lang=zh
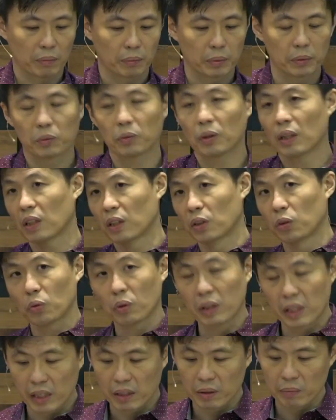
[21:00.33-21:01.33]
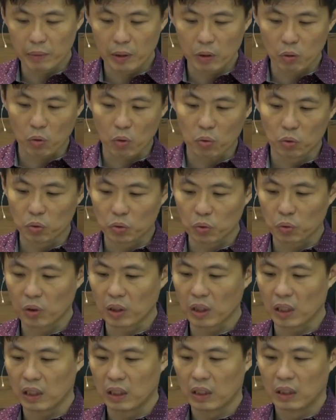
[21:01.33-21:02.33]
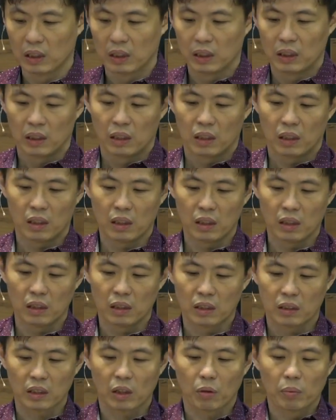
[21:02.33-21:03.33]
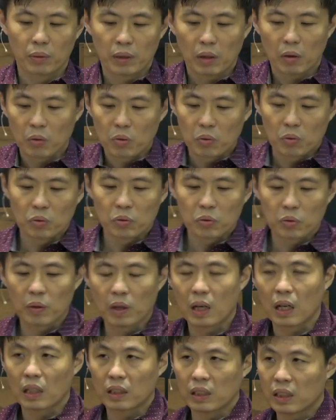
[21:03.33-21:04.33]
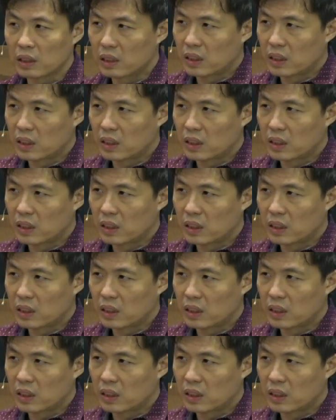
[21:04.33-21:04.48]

比如说很多年没有工作了，啊，找不到工作啊，那